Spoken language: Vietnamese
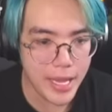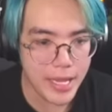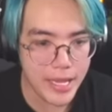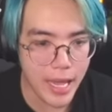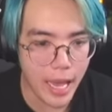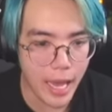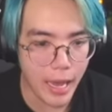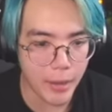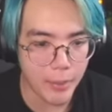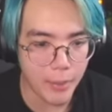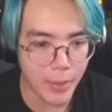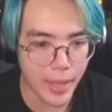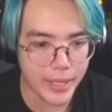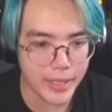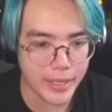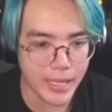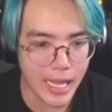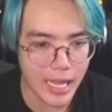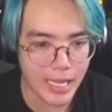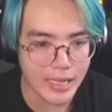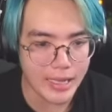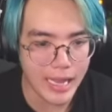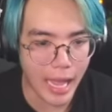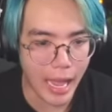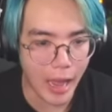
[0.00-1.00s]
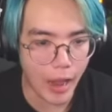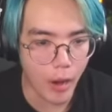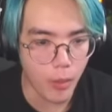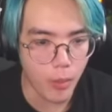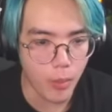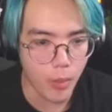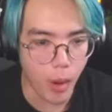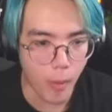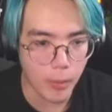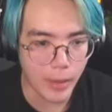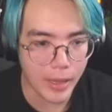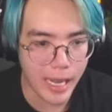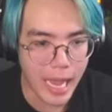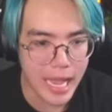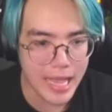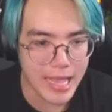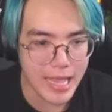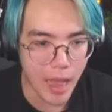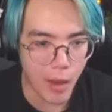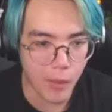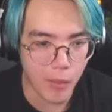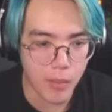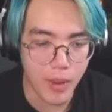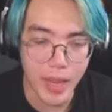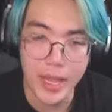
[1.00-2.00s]
giờ mình đã tạo một cái
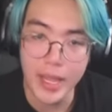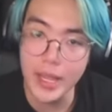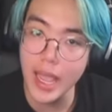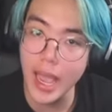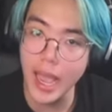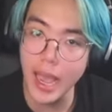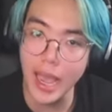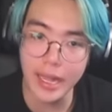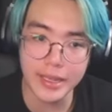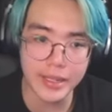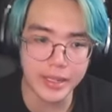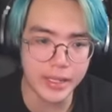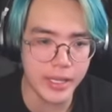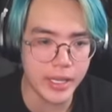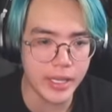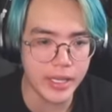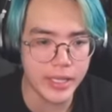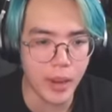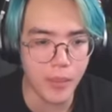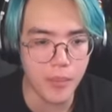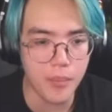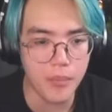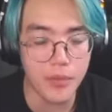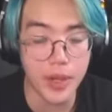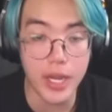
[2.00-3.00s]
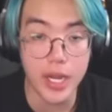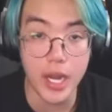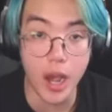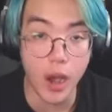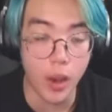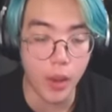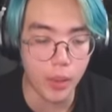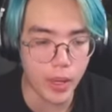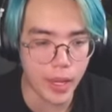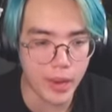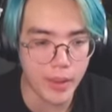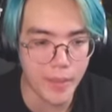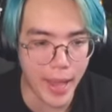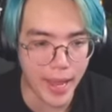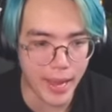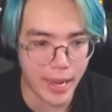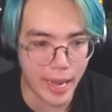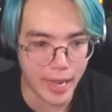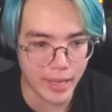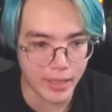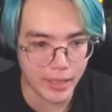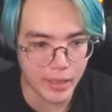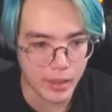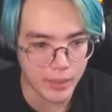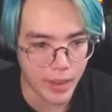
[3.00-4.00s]
dòng y hệt như ở trong video vậy các bạn ạ
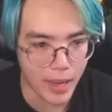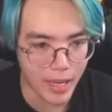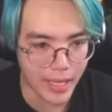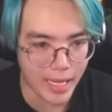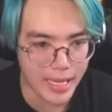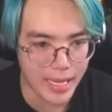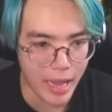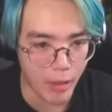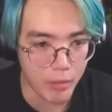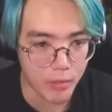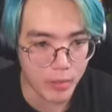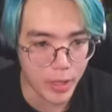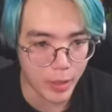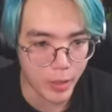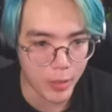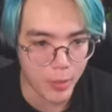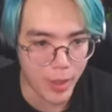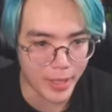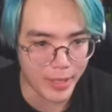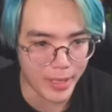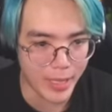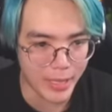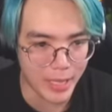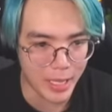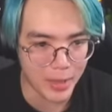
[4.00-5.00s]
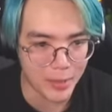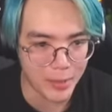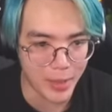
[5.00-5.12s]
à. Nhưng mà cái dòng này của mình thì